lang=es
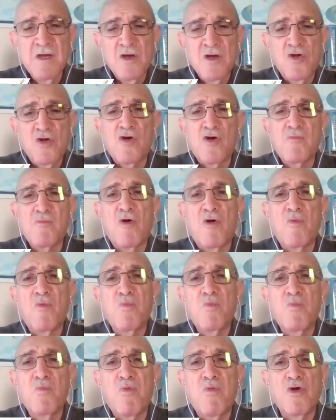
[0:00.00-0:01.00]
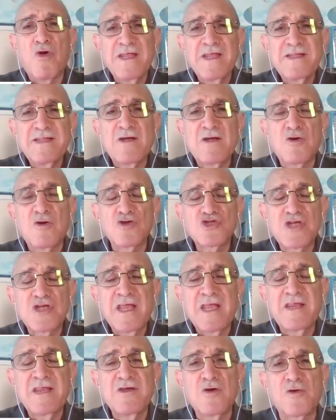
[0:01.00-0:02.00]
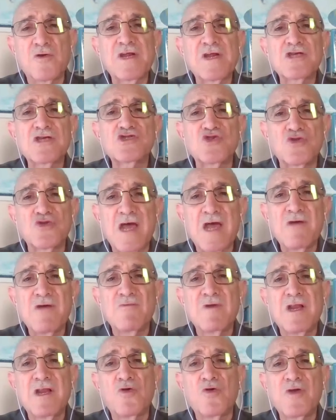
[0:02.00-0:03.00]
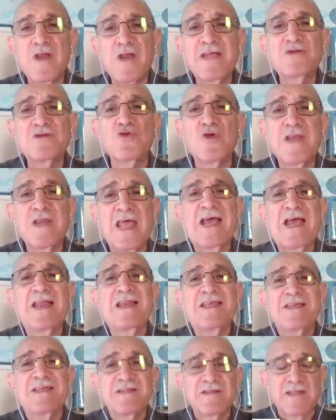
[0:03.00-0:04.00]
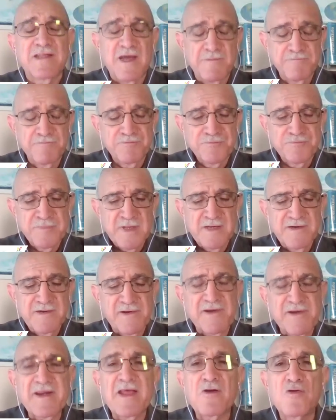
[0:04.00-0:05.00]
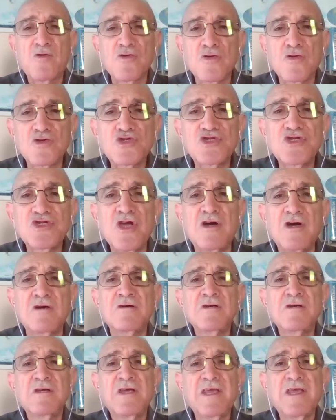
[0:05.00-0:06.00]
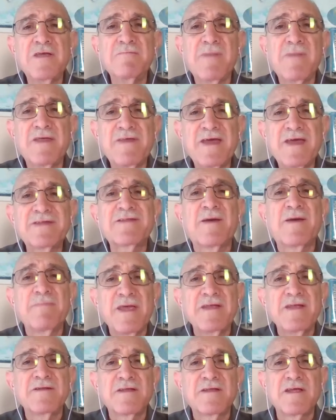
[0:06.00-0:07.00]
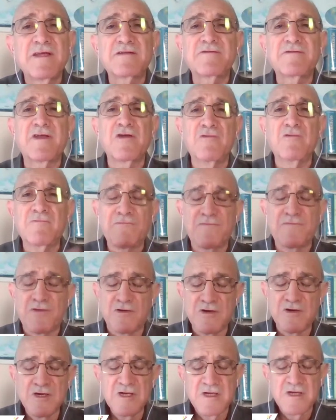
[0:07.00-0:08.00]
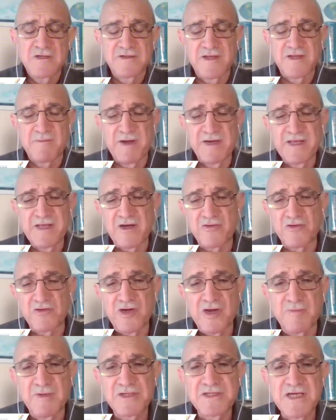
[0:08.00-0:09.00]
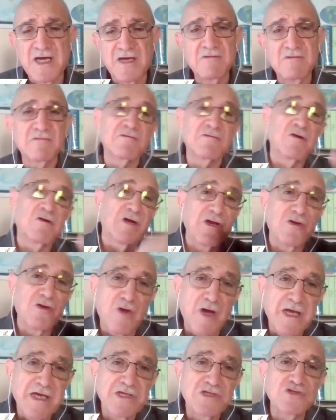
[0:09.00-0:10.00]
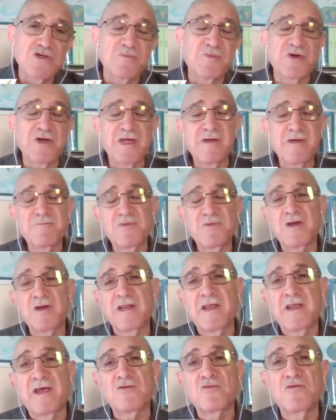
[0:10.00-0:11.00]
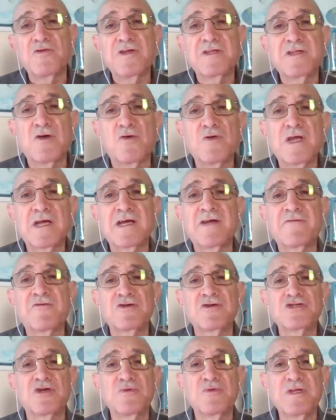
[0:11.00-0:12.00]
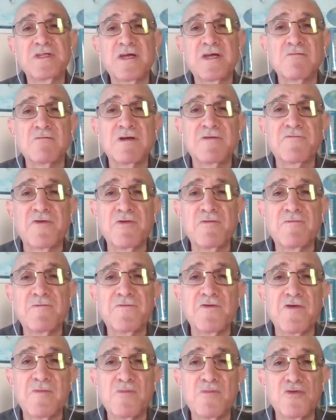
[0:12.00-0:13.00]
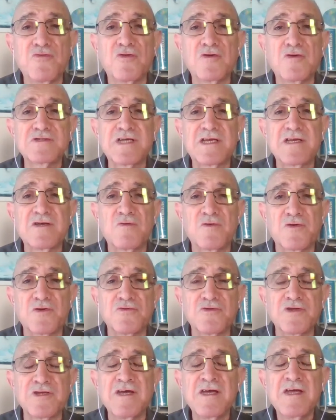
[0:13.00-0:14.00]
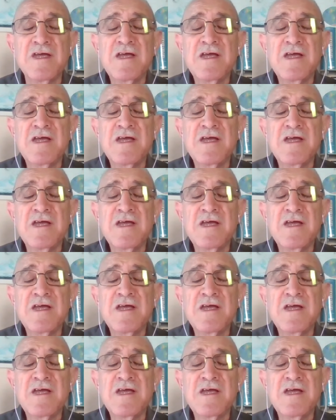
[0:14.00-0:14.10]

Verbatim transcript: como político serio, razonable, honesto y legalista, reconoció inmediatamente el triunfo de María Corina Machado, lo que no ha hecho, por ejemplo, la narcodictadura castrochavista con el triunfo de Mundo González Borroti.